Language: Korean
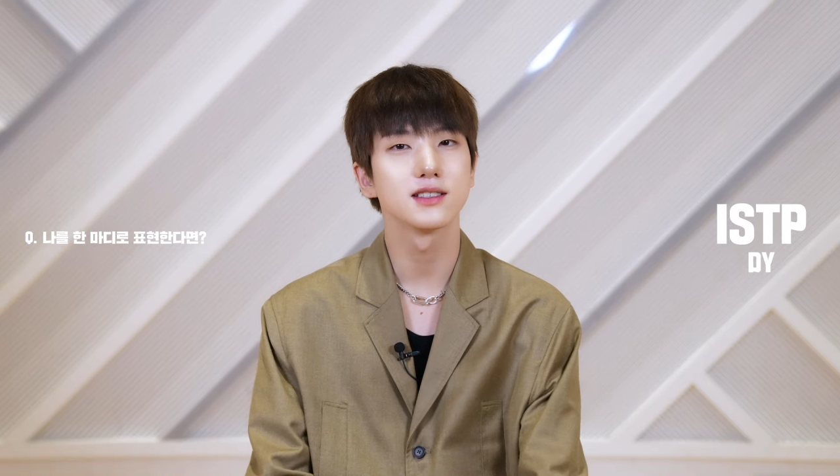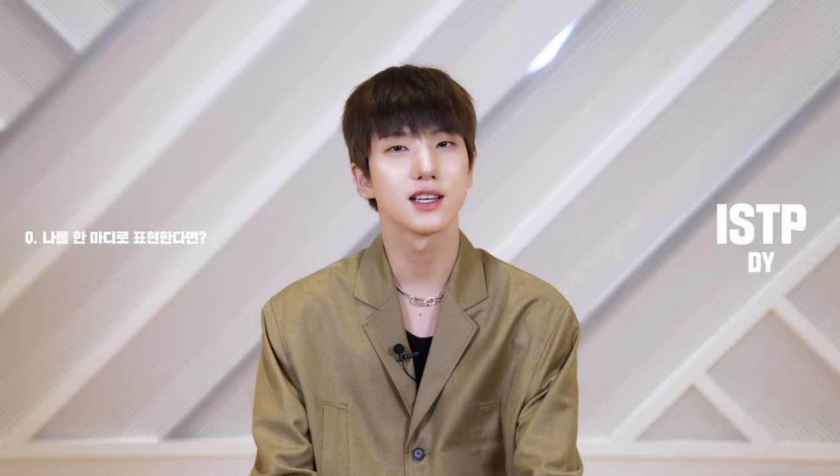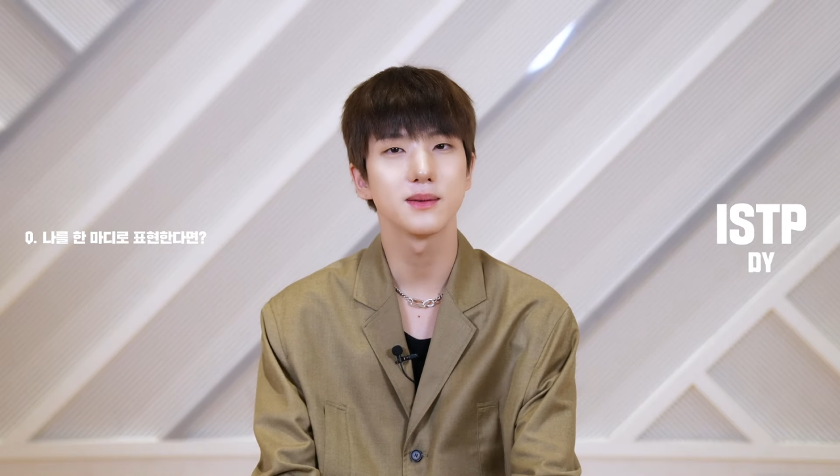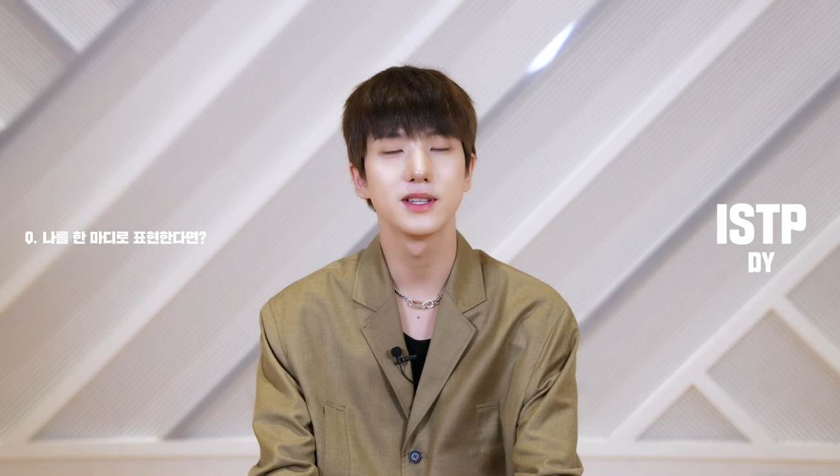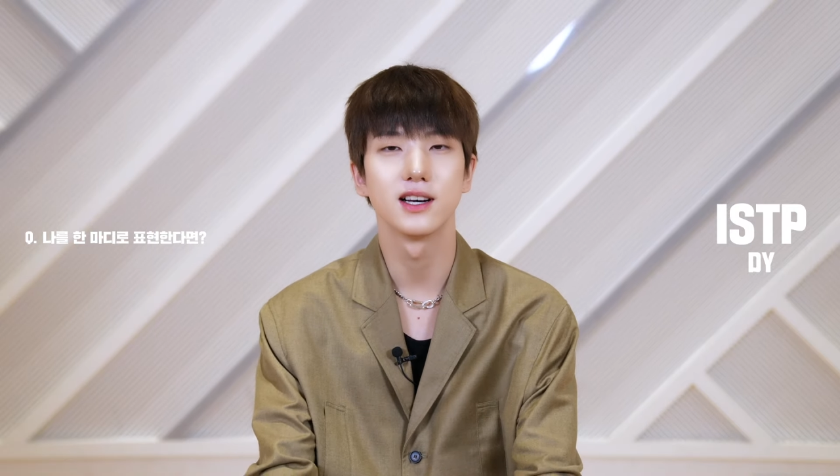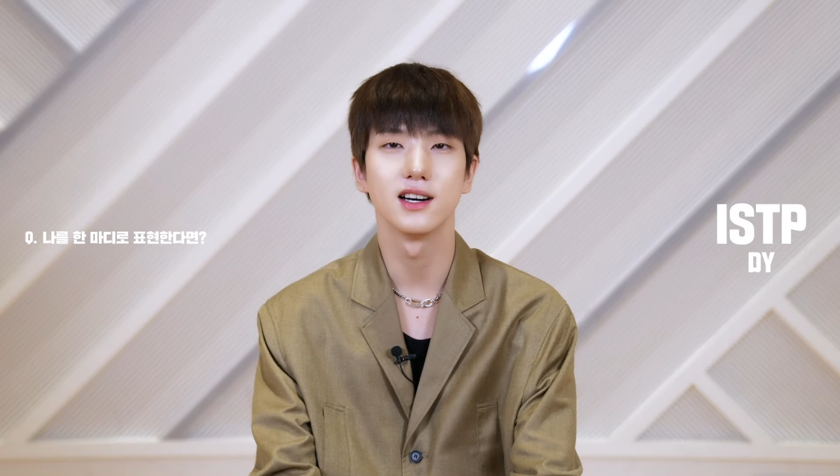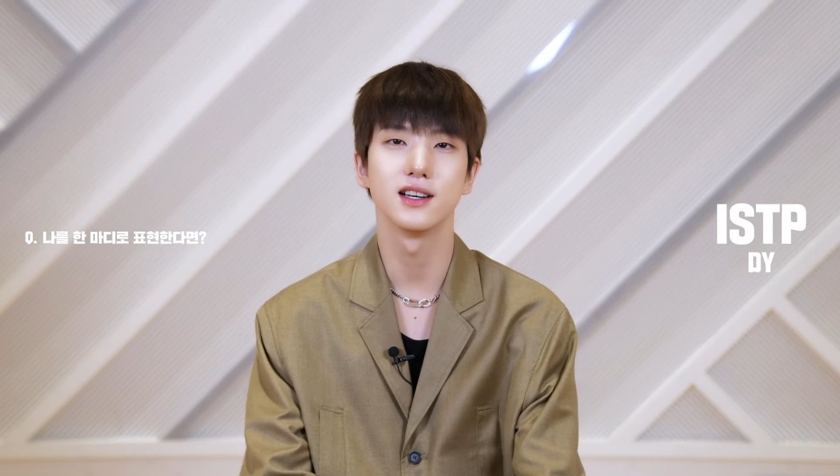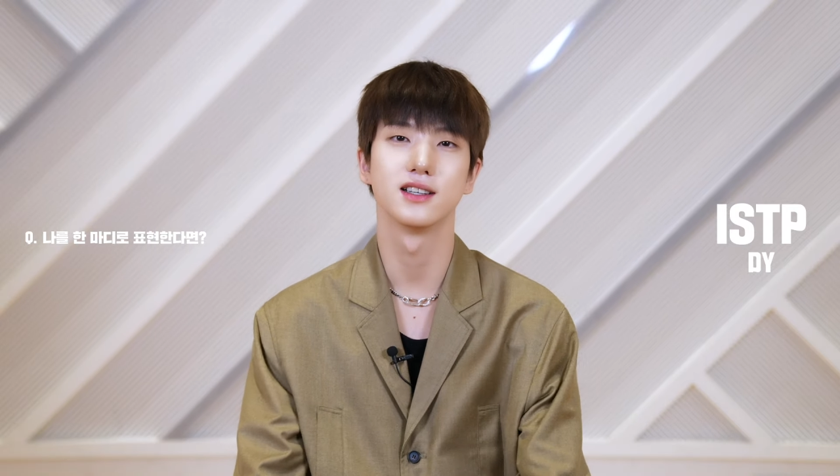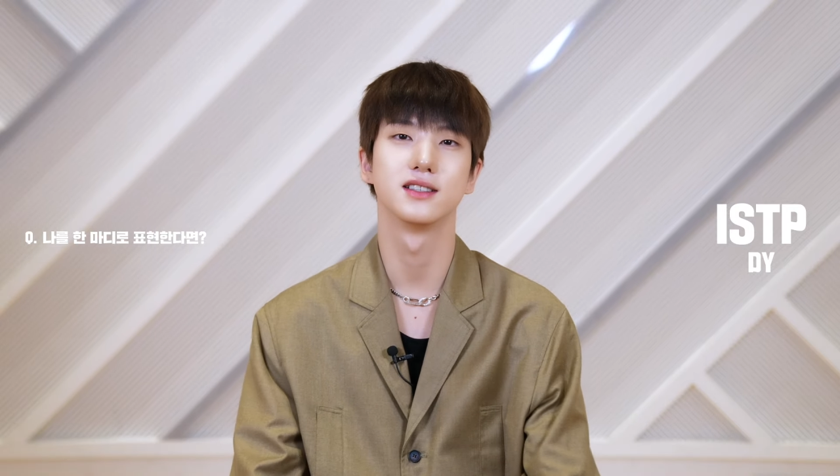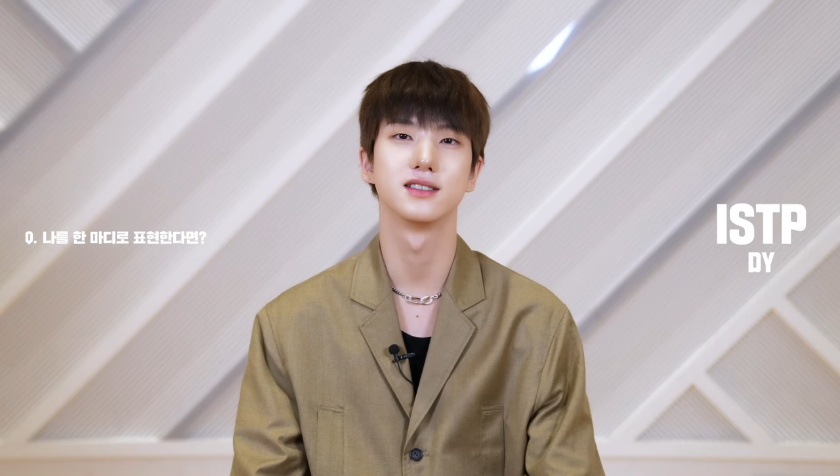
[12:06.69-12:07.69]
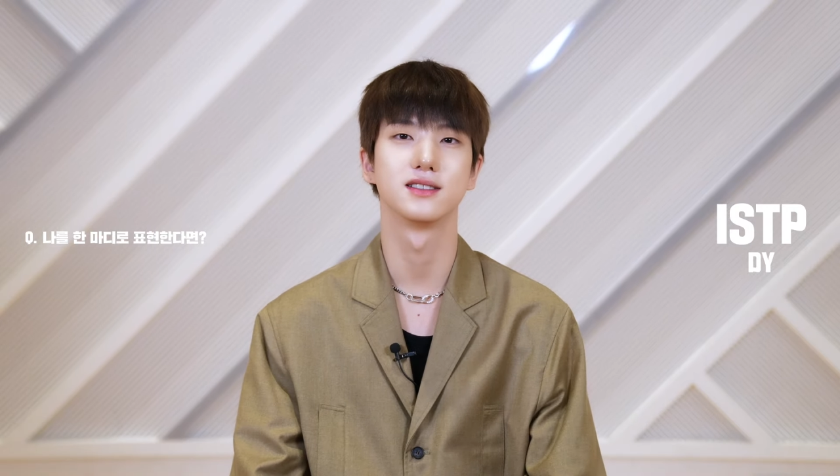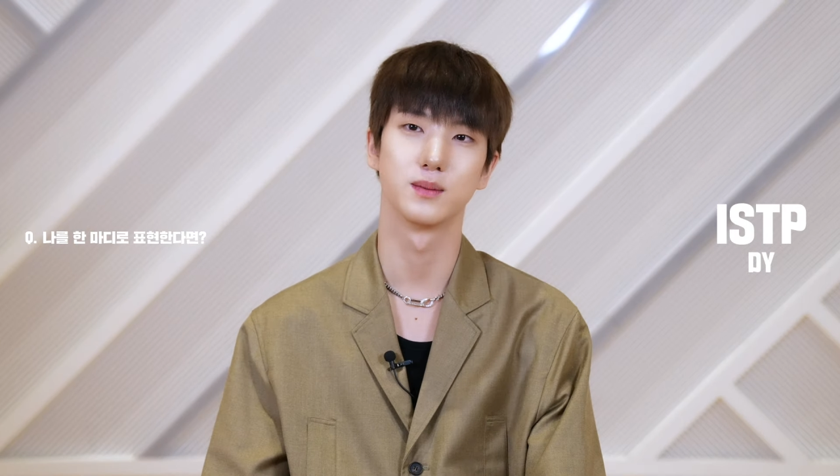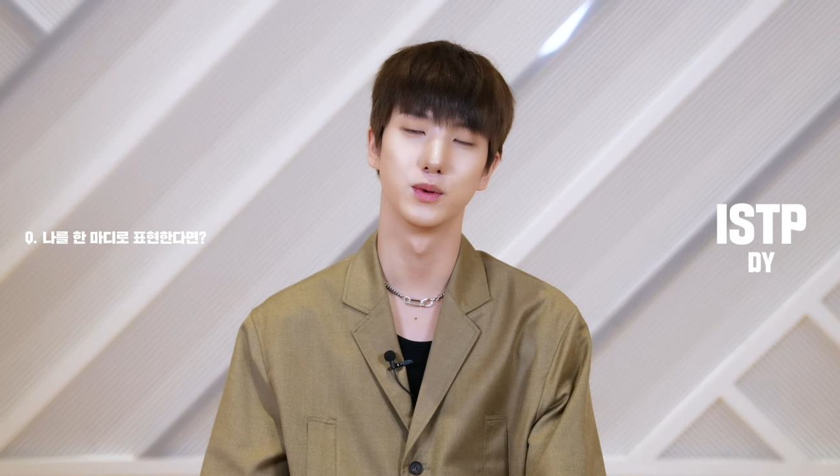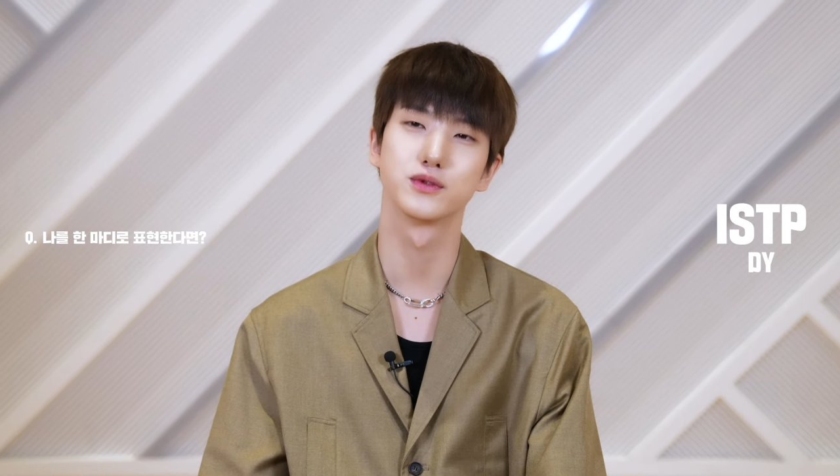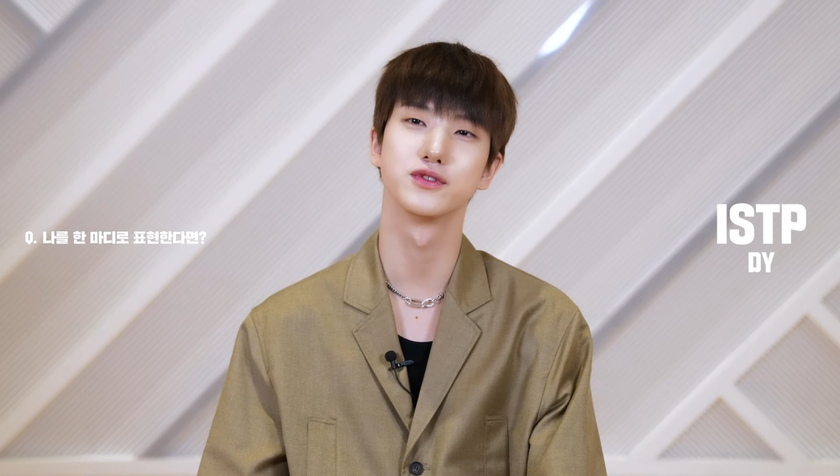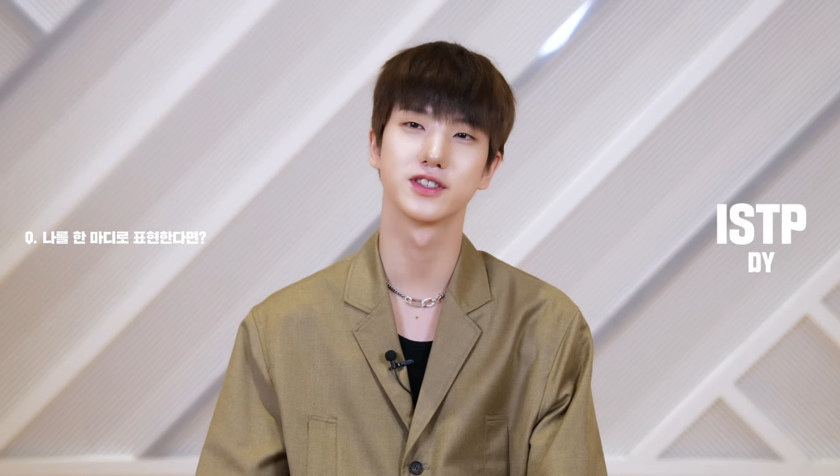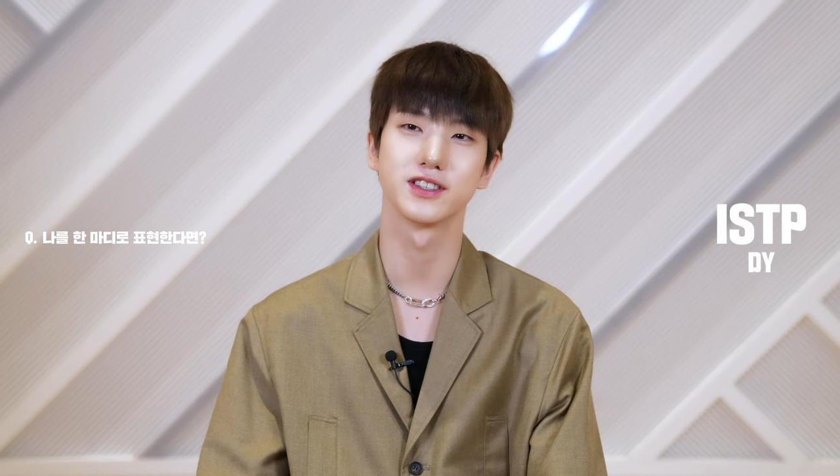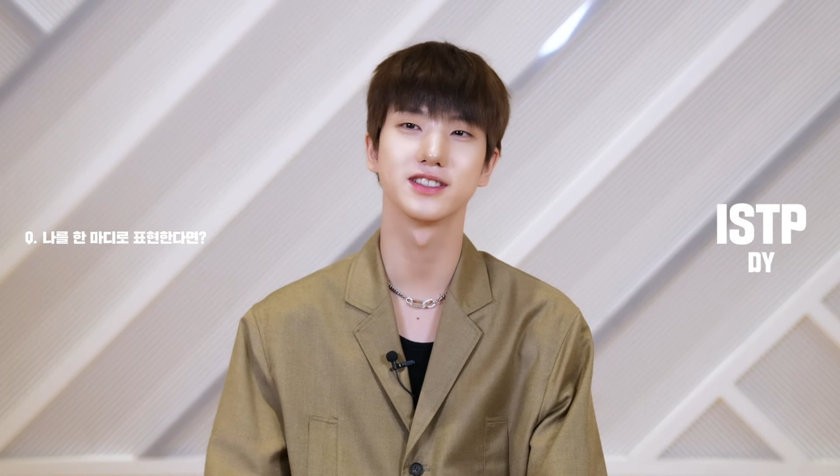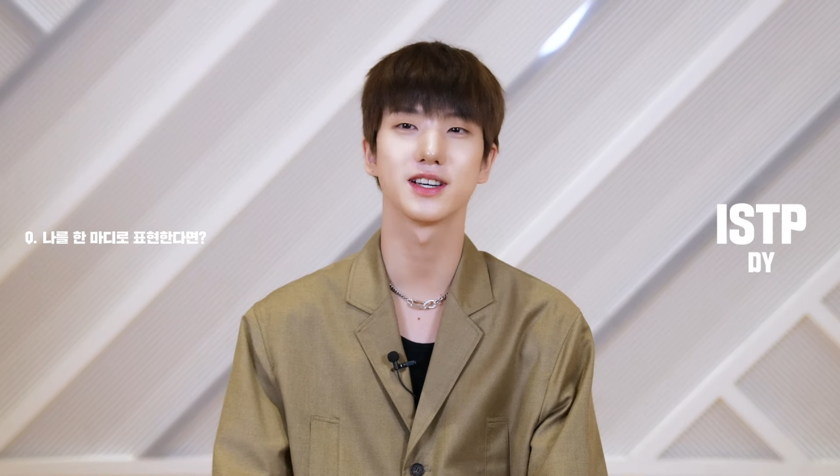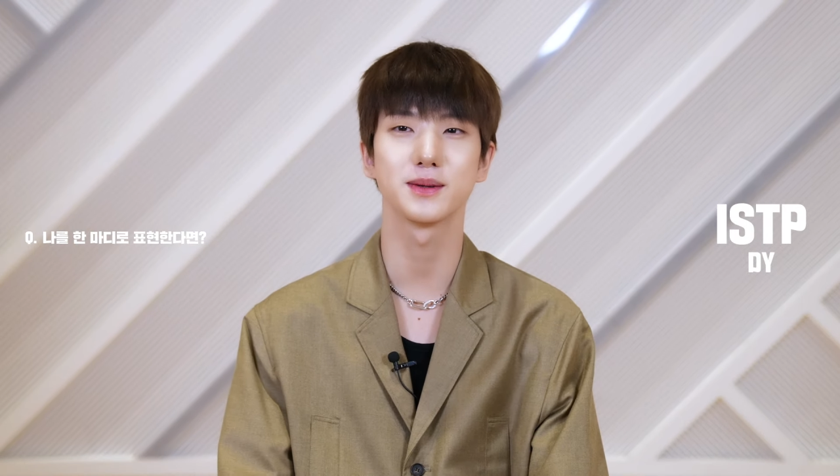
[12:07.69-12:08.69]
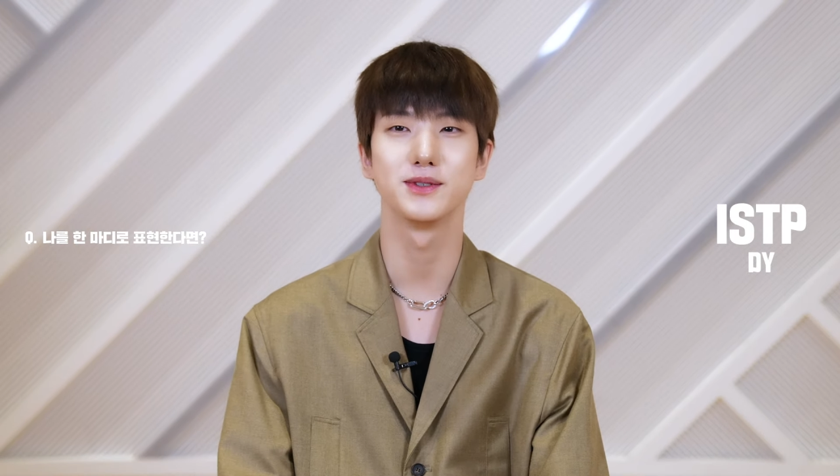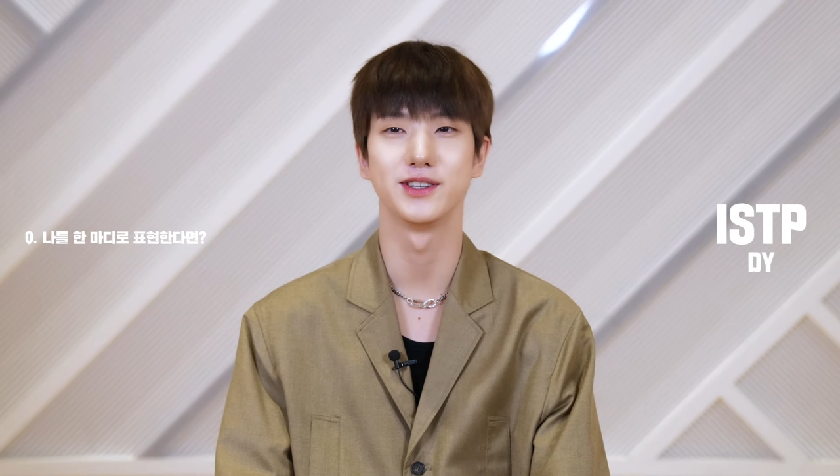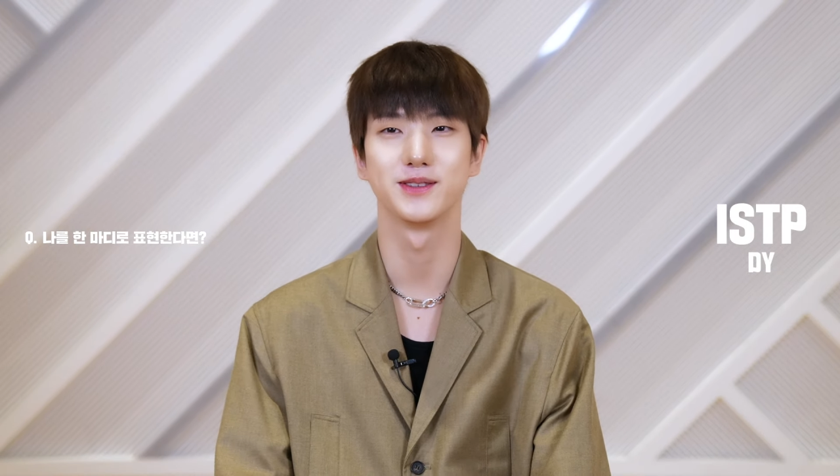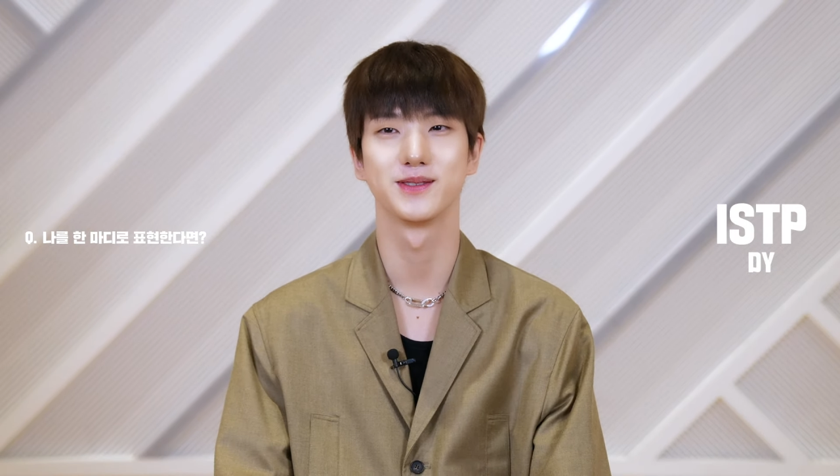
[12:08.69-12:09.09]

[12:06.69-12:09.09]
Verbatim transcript: 사람이다. 모순적인 사람인데.